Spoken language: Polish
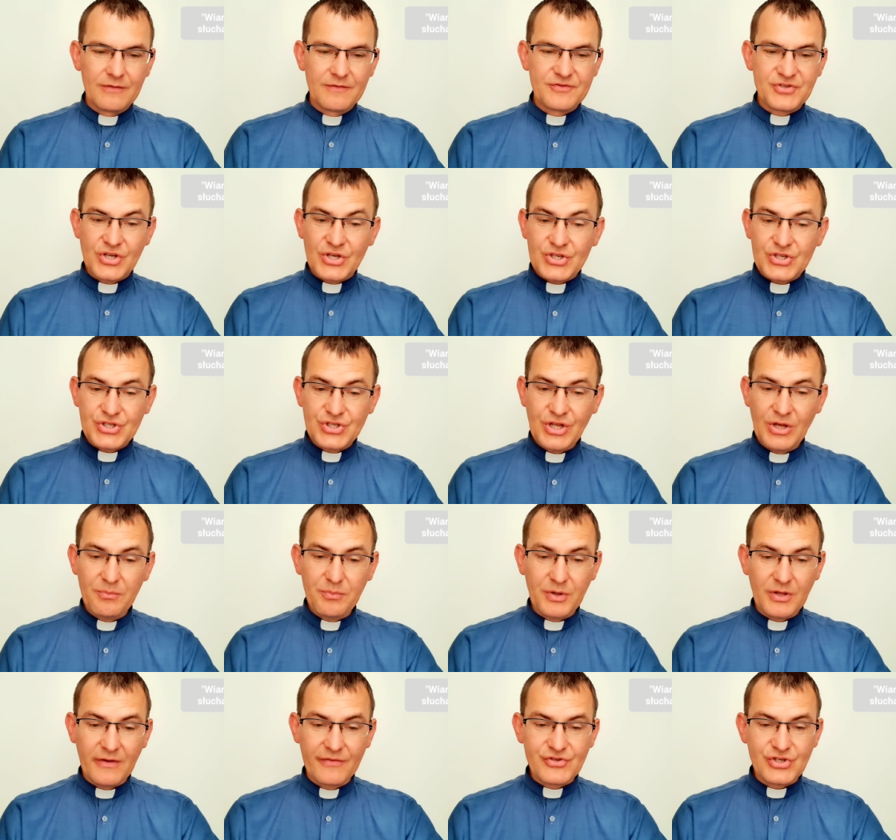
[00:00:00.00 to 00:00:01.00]
Wcześnie
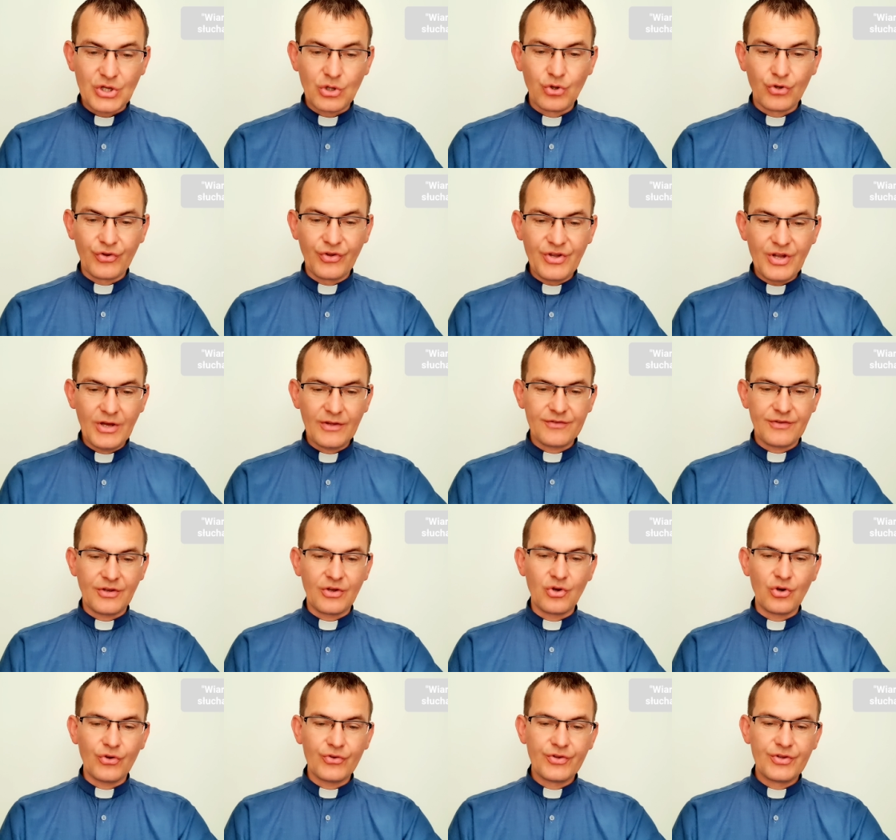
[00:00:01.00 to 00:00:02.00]
pierwszego dnia
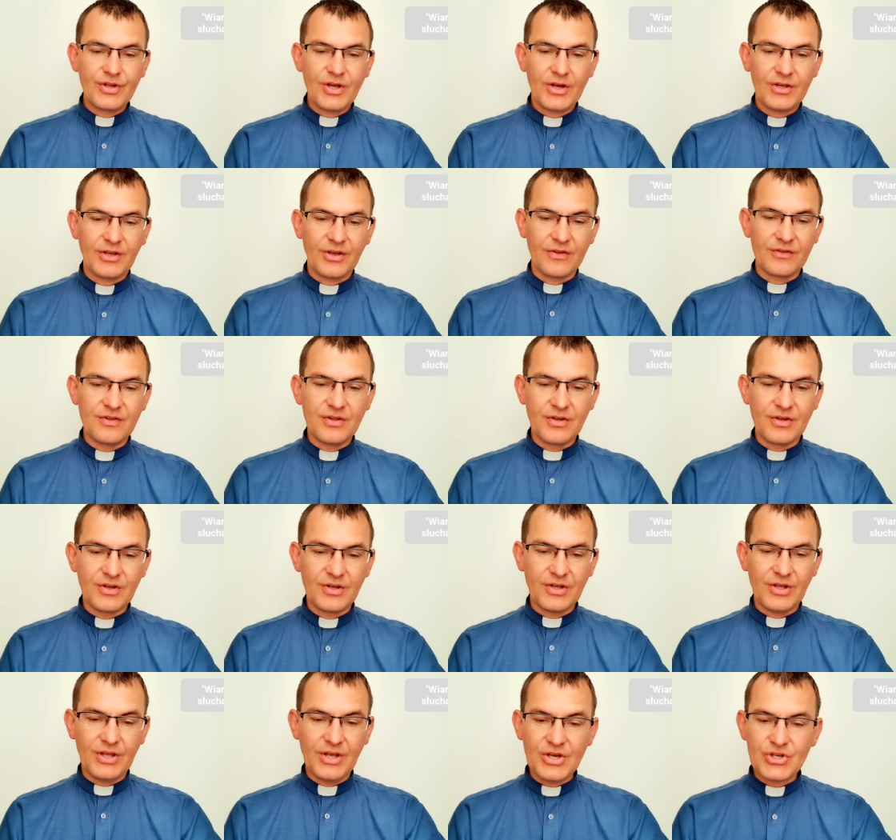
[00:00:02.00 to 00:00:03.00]
tygodnia,
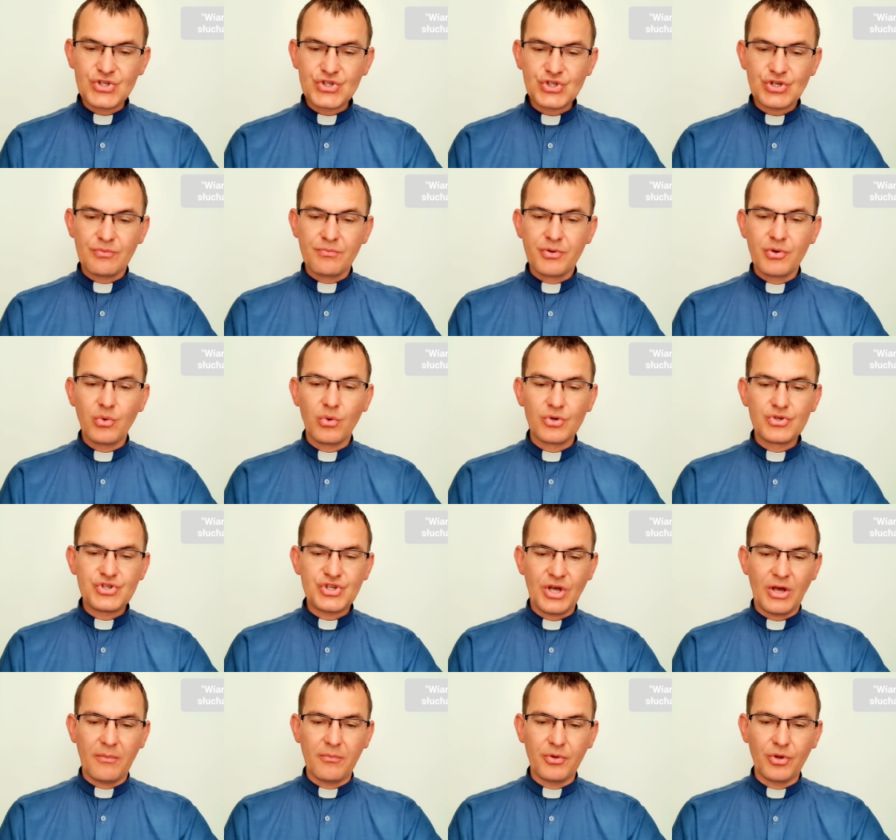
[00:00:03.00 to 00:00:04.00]
kiedy jeszcze było
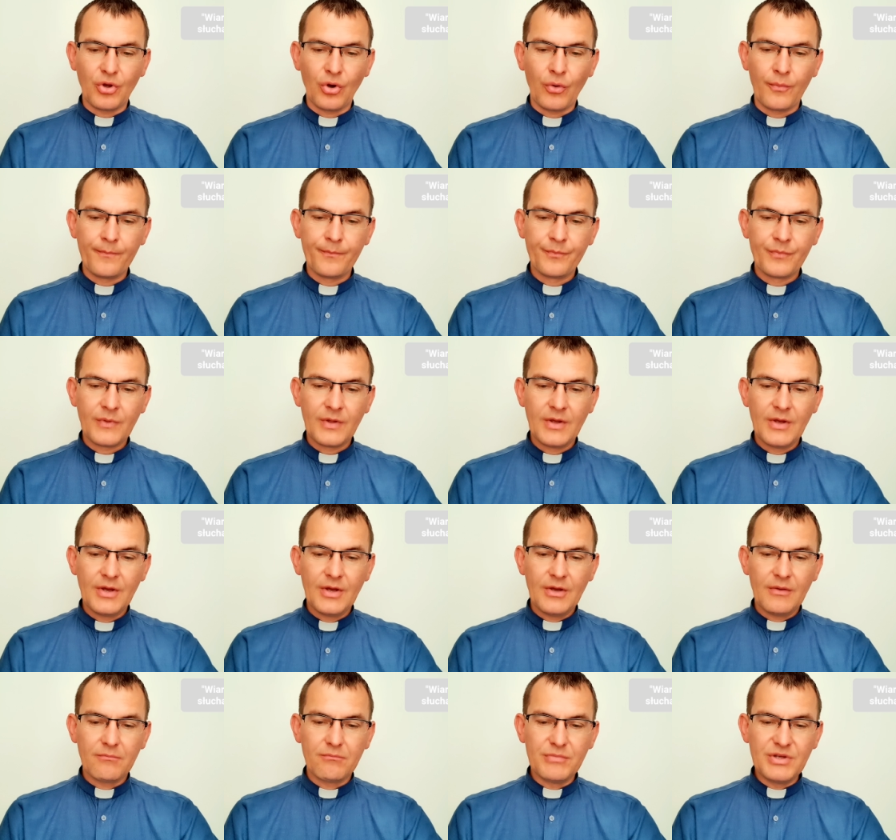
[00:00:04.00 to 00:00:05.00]
ciemno,
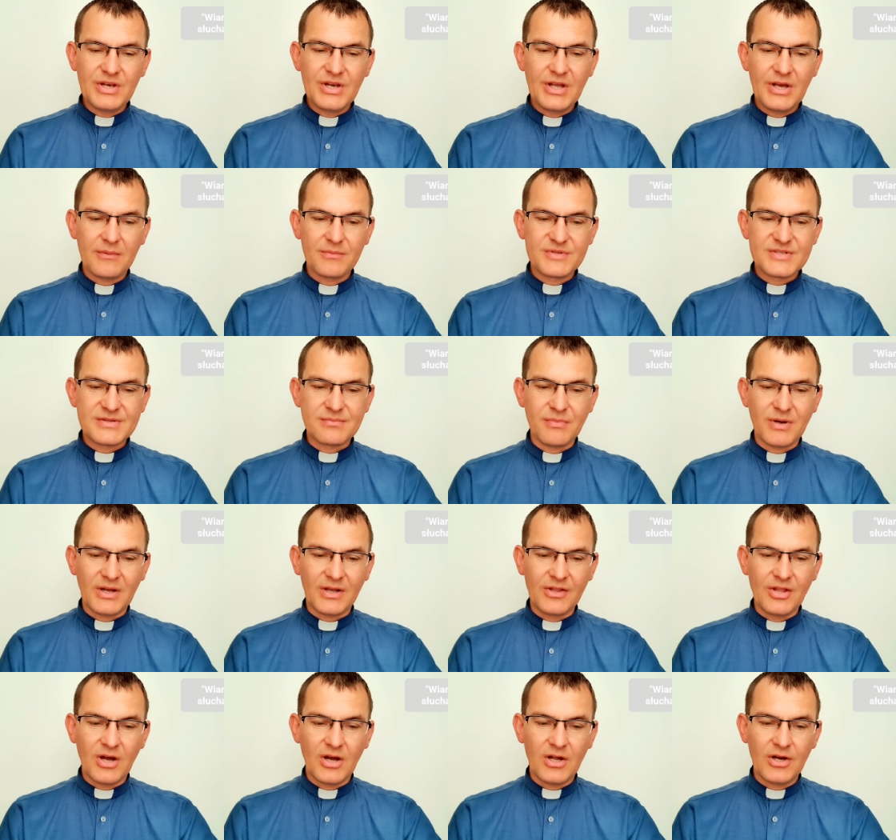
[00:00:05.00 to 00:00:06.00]
Miriam z
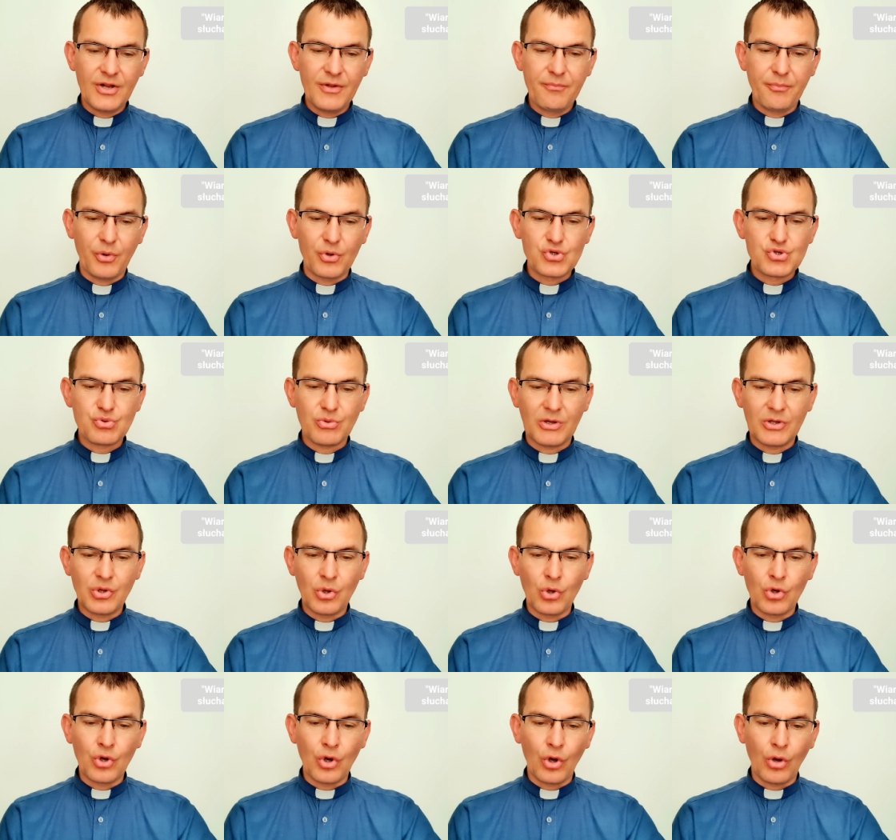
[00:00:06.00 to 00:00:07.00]
Magdali poszła
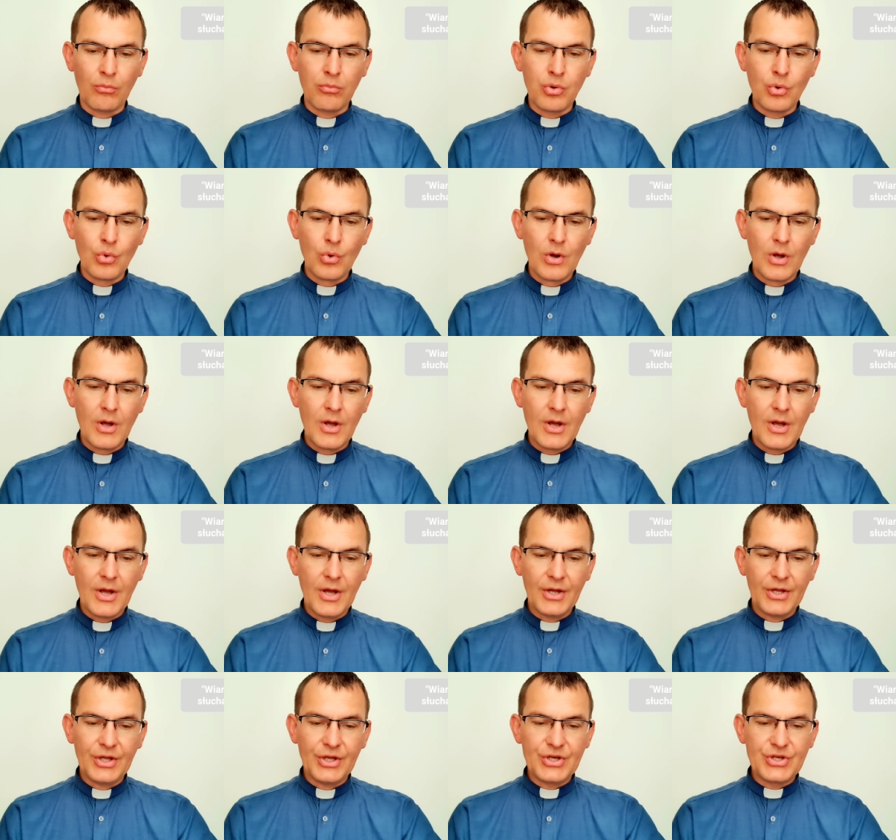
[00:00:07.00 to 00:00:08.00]
do grobu
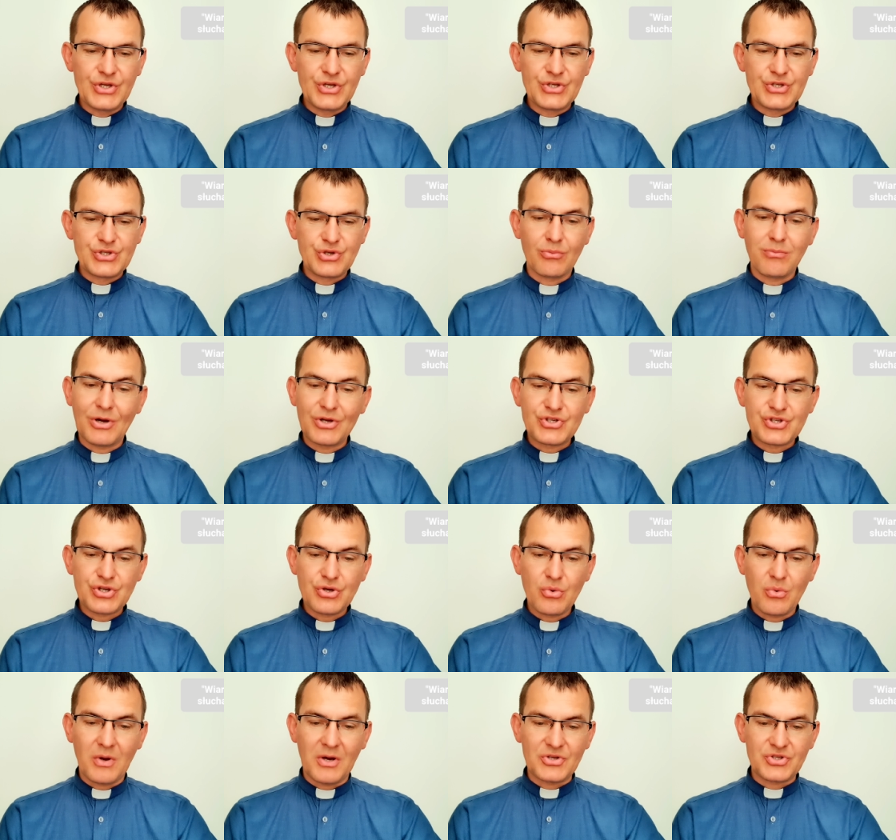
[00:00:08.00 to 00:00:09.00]
i
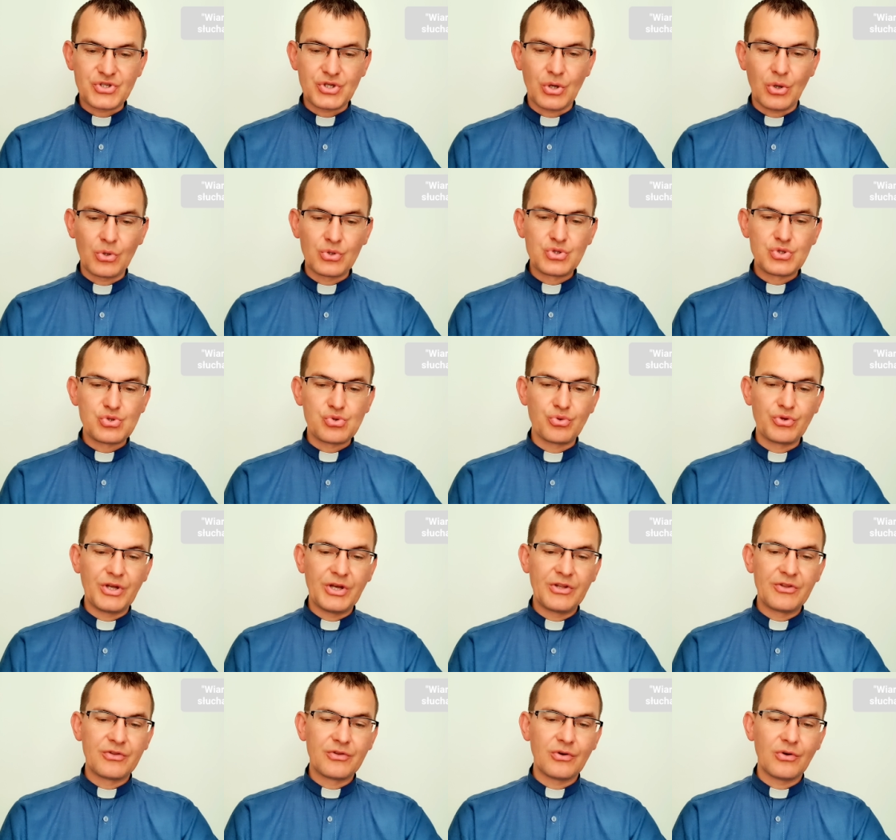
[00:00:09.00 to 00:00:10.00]
zobaczyła, że
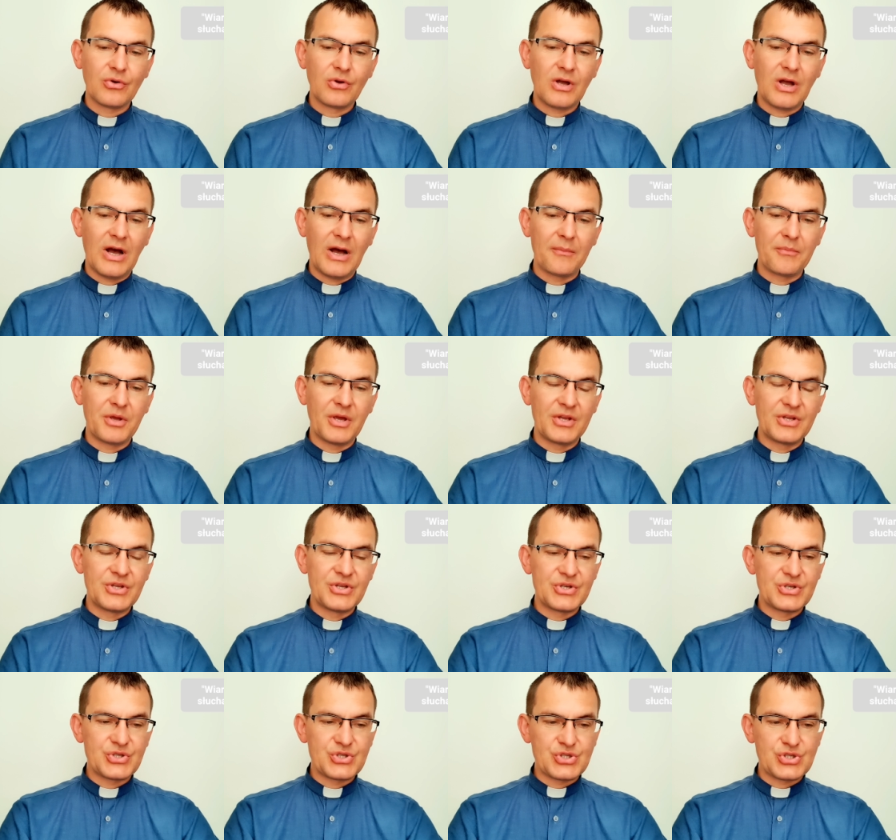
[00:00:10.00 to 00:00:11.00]
odsunięto
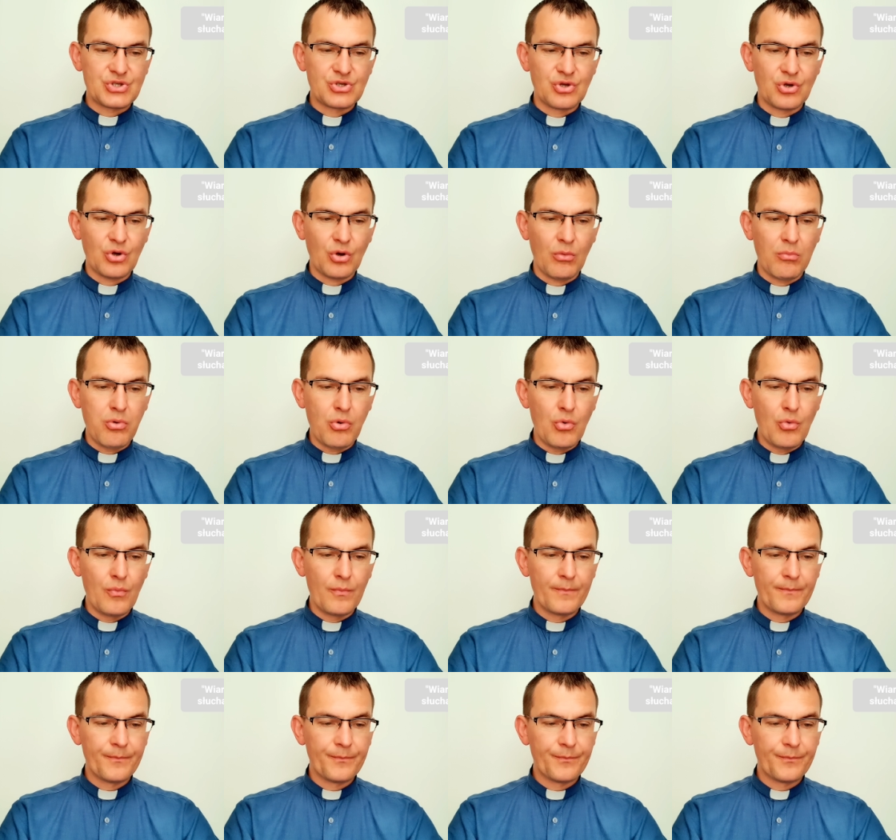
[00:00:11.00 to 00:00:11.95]
kamień z grobu.